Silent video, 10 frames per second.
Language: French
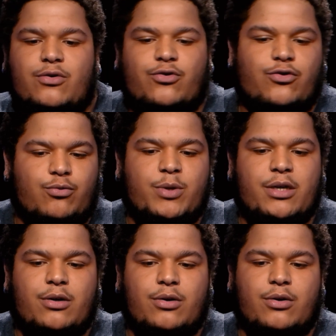je
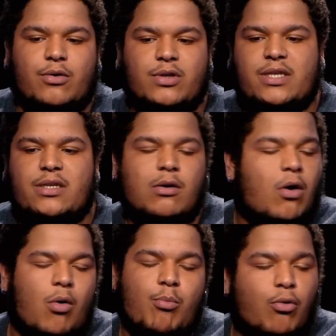jouais aussi
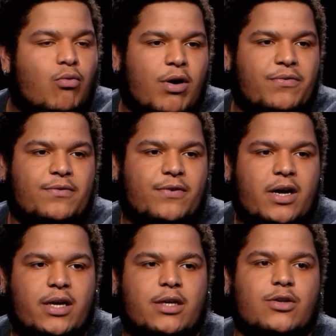beaucoup à
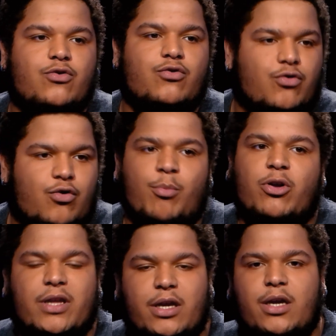FIFA et je,
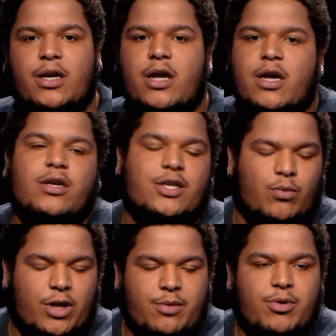commentais.
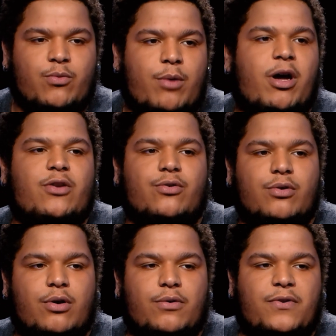On animait une web
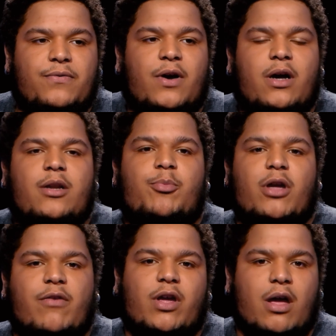radio FIFA à
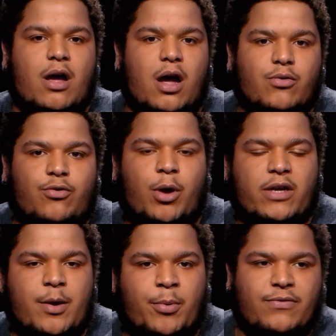l'époque avec un, YouTuber.
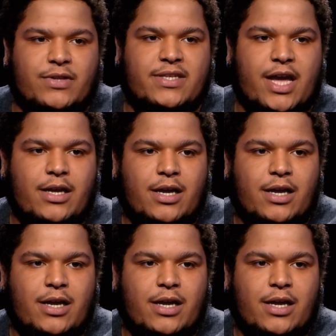youtubeur qui s'appelait. Une web radio